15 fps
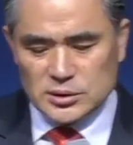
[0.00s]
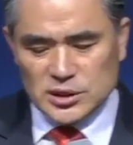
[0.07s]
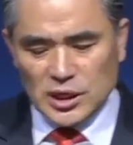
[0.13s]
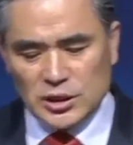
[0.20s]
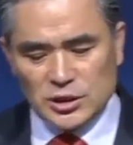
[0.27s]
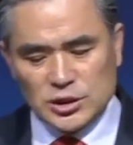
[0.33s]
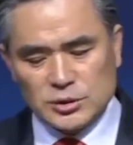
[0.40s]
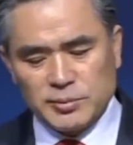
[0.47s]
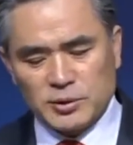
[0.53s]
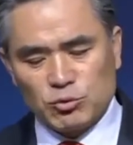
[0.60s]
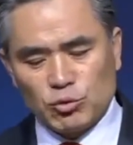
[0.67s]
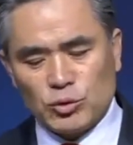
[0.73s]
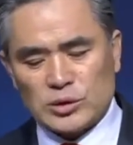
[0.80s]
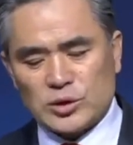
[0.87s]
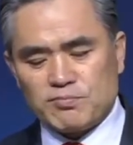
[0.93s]
자기 집에
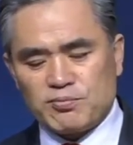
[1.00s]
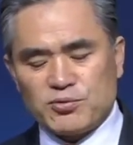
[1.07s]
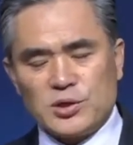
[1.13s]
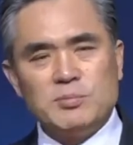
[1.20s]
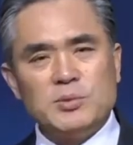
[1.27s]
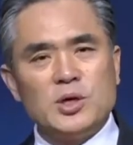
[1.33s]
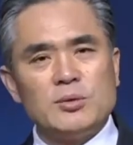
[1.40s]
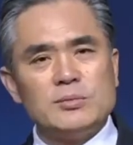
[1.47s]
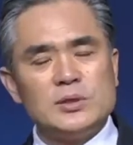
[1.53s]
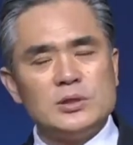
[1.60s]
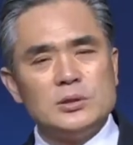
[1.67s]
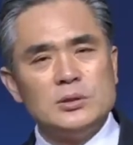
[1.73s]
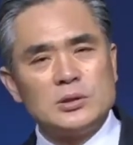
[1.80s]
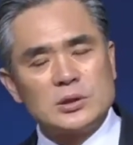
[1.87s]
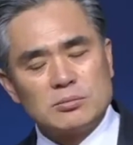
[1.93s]
들어와서
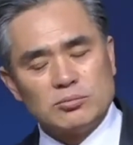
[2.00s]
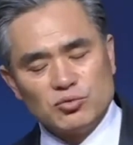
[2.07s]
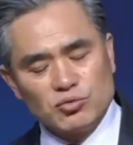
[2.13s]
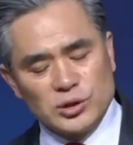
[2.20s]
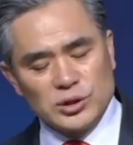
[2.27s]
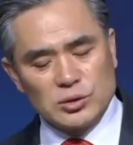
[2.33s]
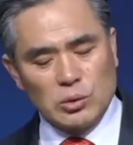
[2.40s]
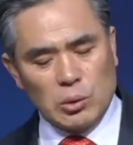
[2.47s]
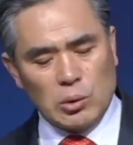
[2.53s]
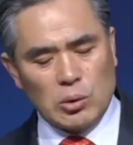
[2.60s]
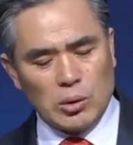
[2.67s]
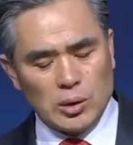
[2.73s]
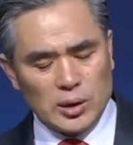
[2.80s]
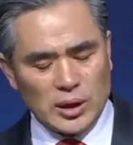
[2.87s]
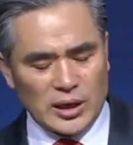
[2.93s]
프리미엄을
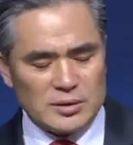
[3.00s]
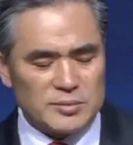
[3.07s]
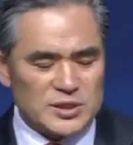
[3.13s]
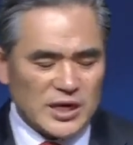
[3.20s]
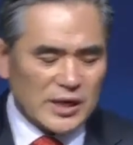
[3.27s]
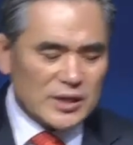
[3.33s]
누리고 아니면